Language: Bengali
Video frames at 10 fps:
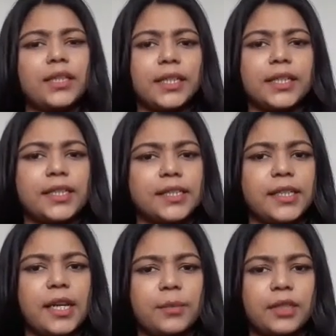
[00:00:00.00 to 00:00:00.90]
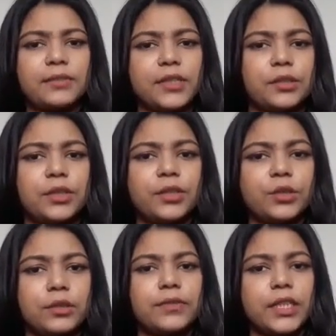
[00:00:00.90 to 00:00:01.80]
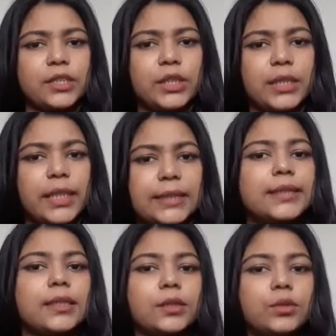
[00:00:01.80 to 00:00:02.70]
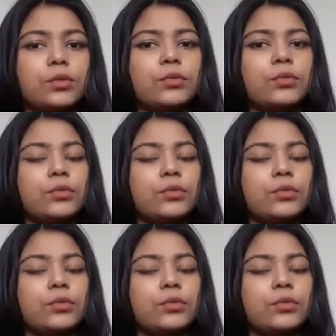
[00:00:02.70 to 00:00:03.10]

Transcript: অনেকের কাছেই আমার এই ভিডিওটার নোটিফিকেশন গেছে কিন্তু